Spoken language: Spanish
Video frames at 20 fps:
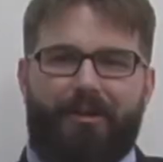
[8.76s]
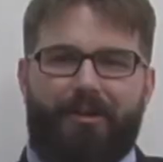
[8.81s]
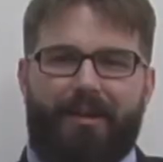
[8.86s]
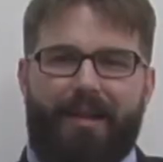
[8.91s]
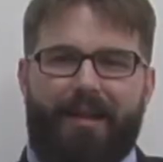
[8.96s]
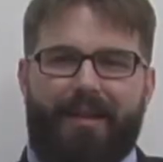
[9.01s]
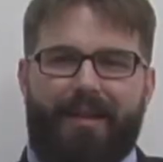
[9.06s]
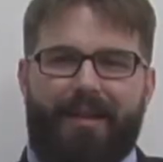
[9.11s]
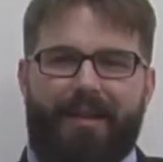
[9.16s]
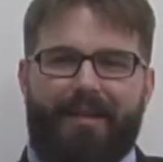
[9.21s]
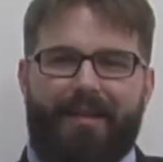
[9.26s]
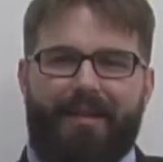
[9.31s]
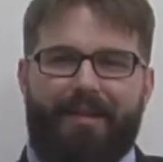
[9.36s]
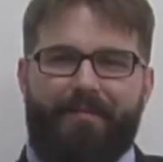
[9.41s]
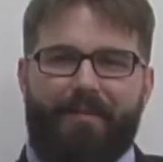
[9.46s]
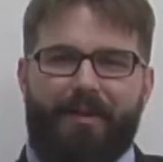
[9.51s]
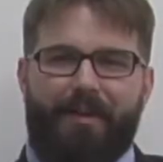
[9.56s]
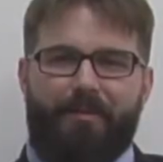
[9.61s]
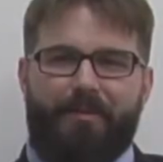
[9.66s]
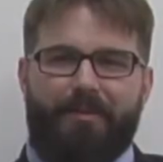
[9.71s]
la década
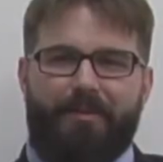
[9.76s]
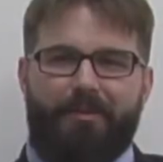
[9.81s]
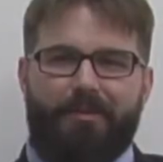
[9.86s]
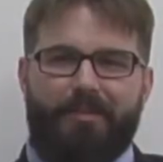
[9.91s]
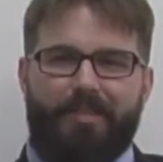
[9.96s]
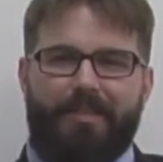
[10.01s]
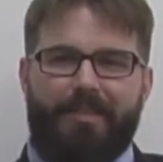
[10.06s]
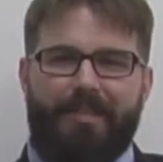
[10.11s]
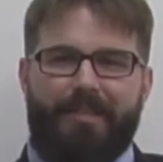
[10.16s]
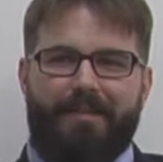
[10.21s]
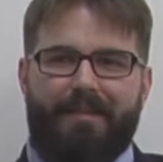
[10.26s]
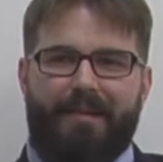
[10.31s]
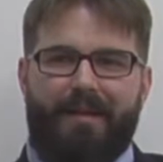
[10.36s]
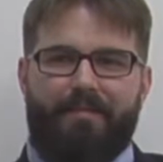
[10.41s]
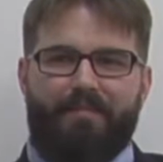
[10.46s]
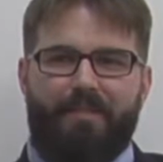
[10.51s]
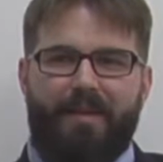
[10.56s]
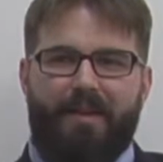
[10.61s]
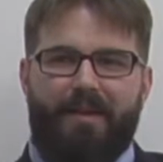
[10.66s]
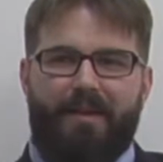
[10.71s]
de
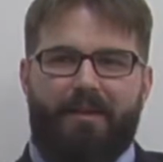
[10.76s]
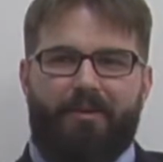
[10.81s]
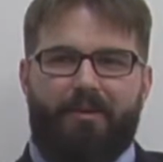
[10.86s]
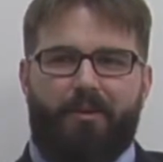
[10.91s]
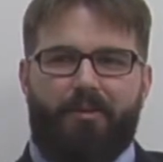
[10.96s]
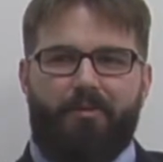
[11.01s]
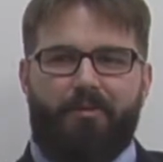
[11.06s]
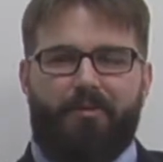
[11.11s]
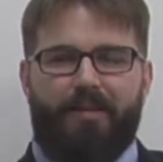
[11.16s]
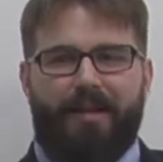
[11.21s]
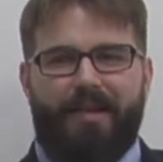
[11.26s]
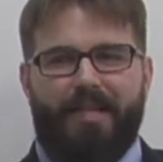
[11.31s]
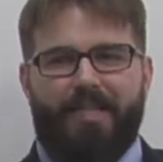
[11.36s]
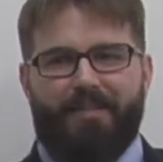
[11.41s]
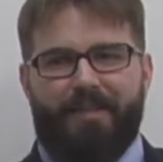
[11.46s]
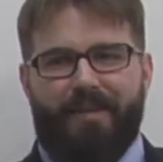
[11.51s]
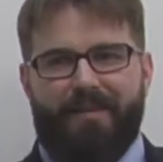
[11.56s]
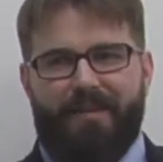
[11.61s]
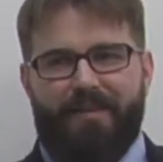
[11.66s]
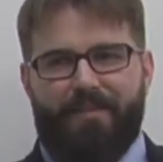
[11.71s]
1960 con una de
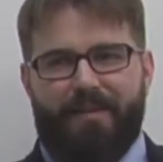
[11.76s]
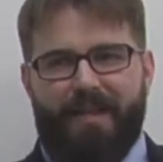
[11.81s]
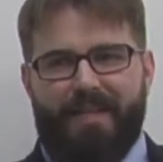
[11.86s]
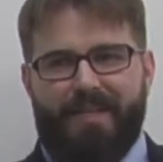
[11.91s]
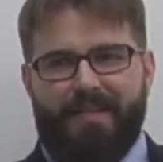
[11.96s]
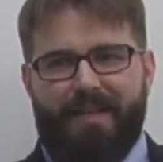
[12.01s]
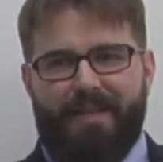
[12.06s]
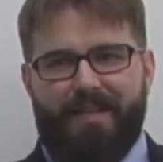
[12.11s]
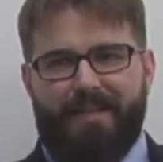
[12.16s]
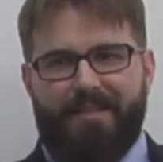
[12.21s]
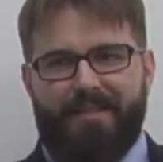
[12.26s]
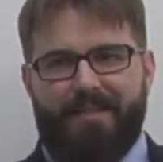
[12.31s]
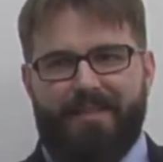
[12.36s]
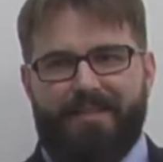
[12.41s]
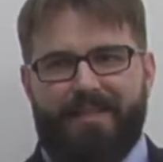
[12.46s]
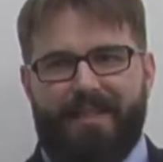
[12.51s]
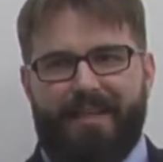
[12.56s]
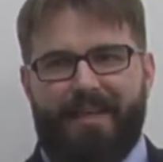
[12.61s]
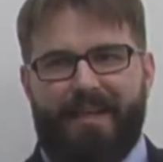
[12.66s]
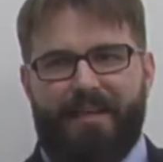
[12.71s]
las principales
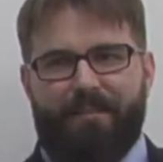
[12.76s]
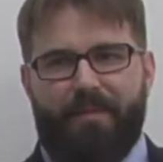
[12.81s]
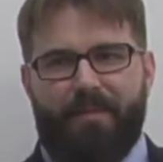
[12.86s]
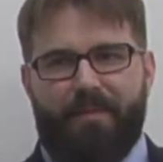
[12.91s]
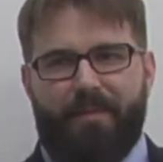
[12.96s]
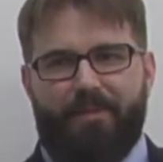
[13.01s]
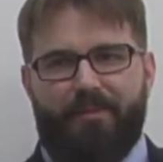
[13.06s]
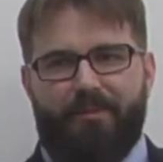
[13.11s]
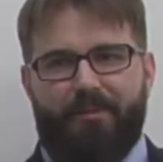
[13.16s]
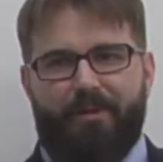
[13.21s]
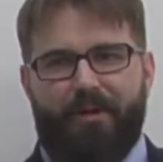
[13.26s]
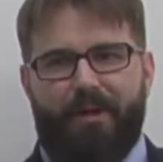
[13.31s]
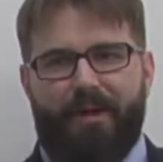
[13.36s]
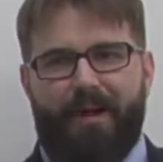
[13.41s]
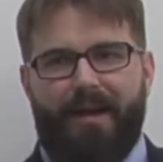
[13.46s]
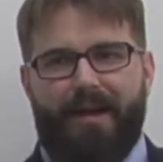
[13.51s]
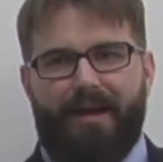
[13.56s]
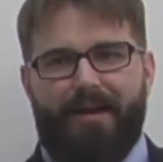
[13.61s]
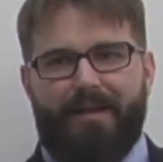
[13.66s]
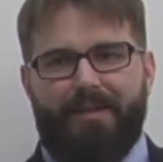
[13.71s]
crisis que ha vivido
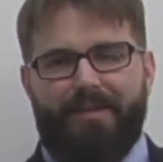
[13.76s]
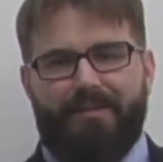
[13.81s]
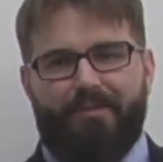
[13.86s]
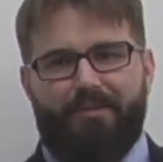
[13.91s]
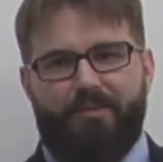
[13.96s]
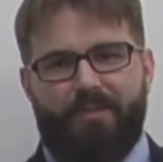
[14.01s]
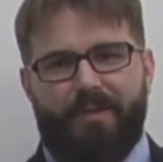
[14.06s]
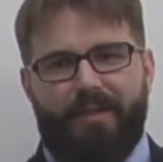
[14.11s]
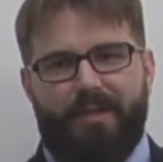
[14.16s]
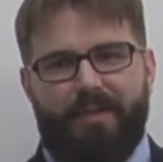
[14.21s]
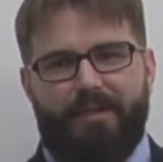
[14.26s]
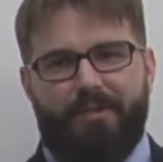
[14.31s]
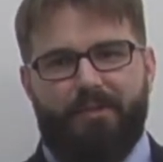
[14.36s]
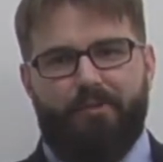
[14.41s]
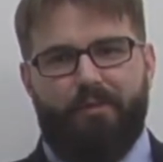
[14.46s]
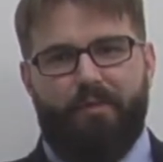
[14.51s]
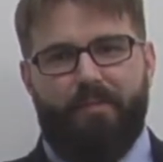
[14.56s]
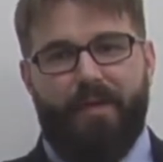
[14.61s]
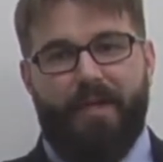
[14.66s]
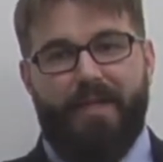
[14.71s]
las comunidades
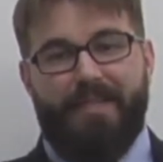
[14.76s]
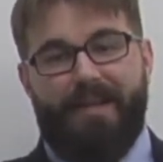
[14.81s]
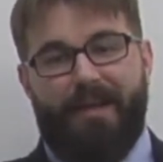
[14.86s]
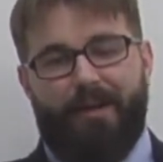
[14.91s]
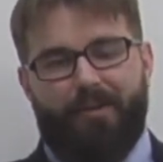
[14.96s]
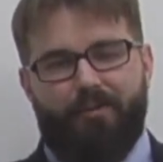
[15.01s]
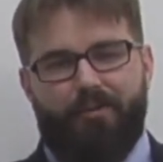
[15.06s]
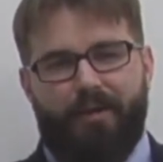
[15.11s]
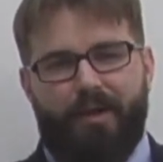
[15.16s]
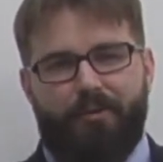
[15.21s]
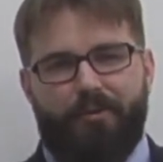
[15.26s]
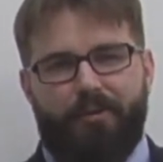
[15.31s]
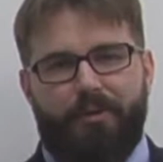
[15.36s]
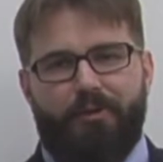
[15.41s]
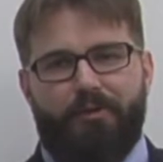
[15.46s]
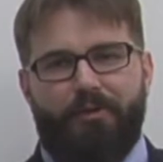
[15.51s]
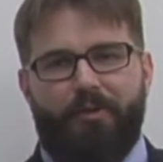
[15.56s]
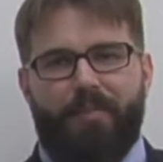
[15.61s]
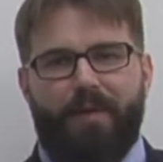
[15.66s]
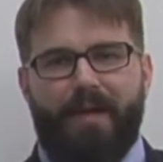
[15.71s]
europeas, la actual
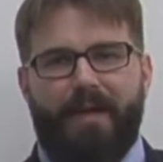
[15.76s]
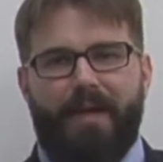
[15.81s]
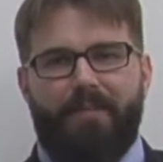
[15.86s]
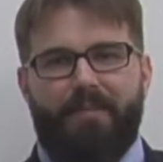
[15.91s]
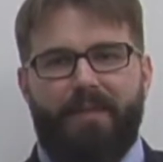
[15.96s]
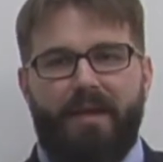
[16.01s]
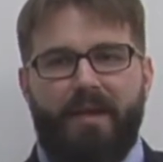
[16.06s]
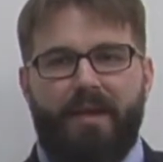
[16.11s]
Unión Europea.